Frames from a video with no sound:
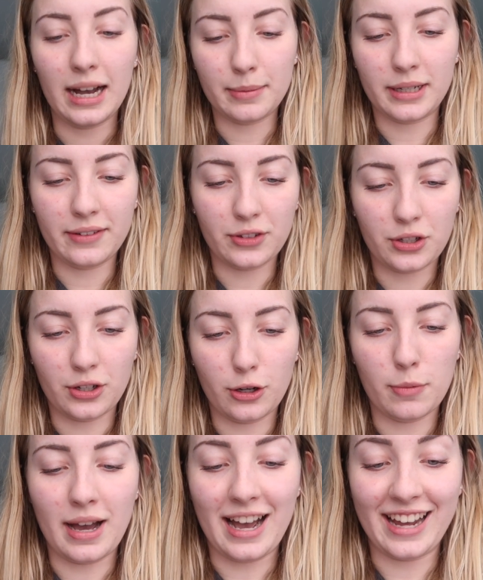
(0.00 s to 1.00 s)
Aber wir können
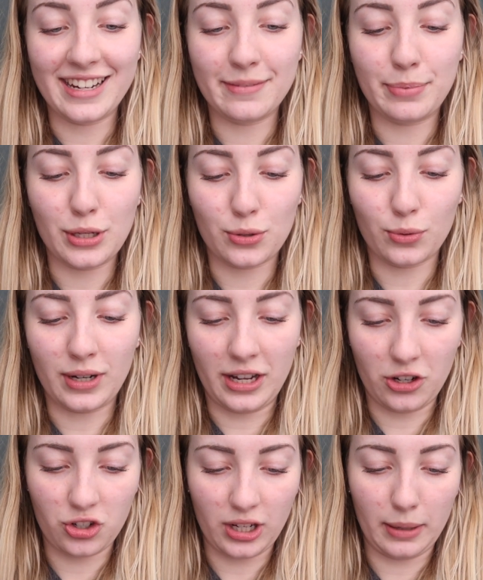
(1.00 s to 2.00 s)
noch mal eine Person
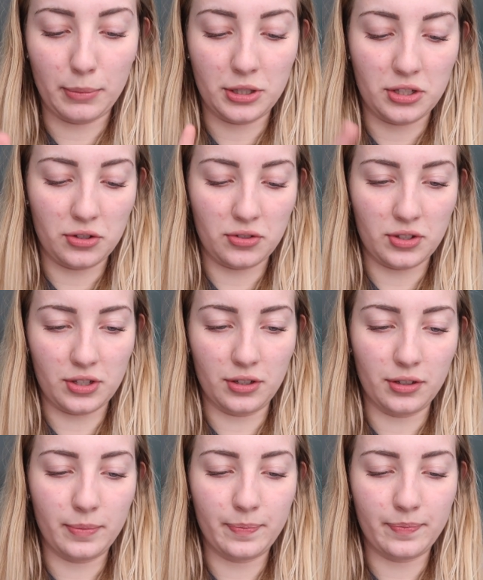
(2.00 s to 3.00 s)
anschreiben,
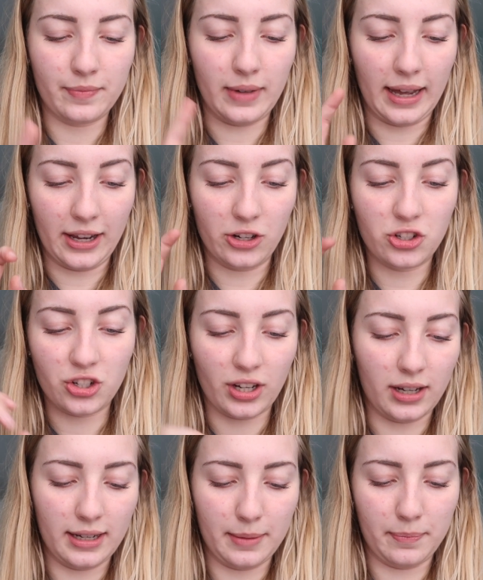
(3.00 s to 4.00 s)
beziehungsweise
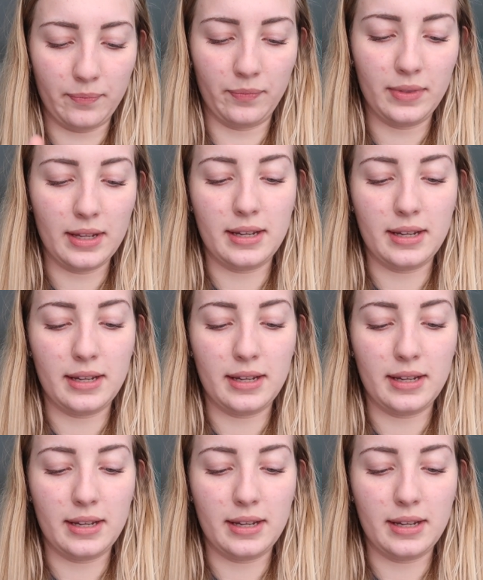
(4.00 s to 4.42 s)
anschreiben.